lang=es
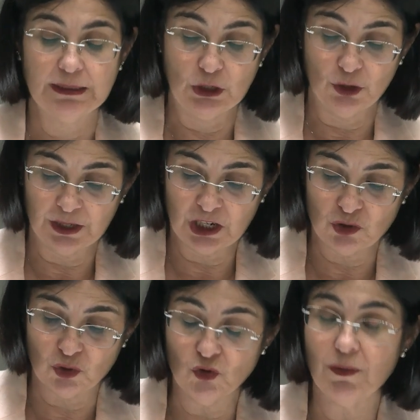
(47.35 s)
de los
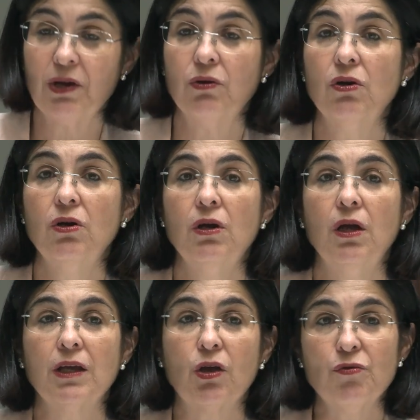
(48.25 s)
derechos humanos
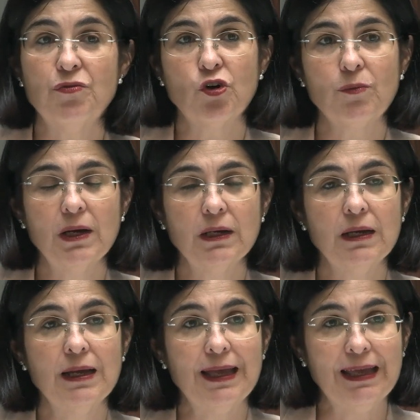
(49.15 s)
que conforman
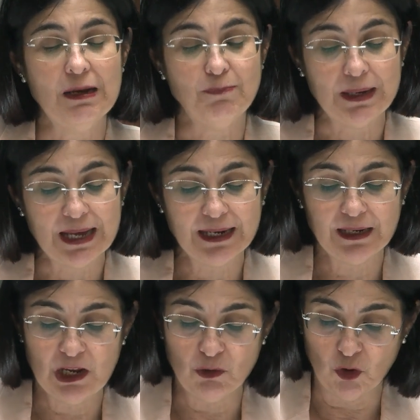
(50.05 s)
el
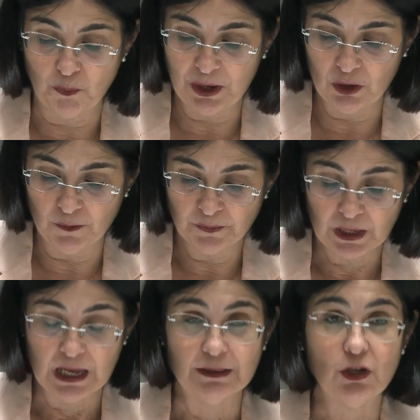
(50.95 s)
pilar europeo
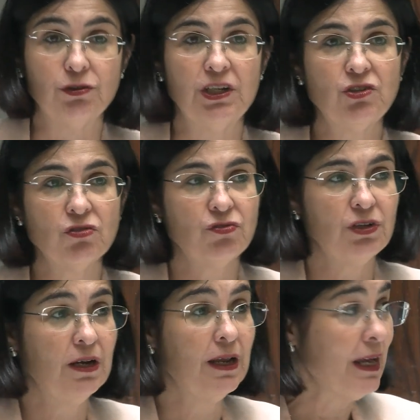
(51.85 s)
de los derechos
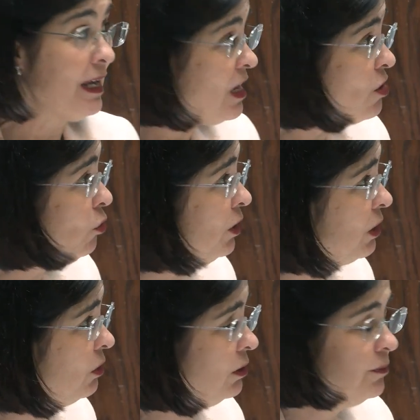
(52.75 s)
sociales,
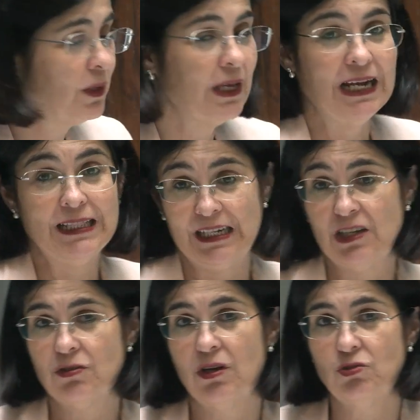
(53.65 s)
incluido el
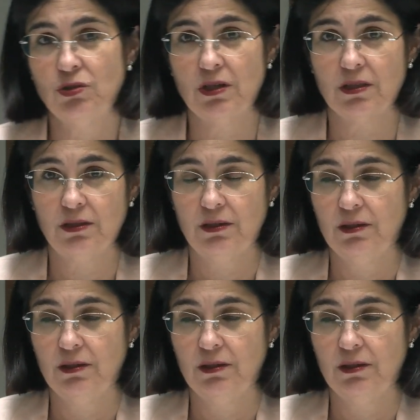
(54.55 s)
derecho a la ciudad,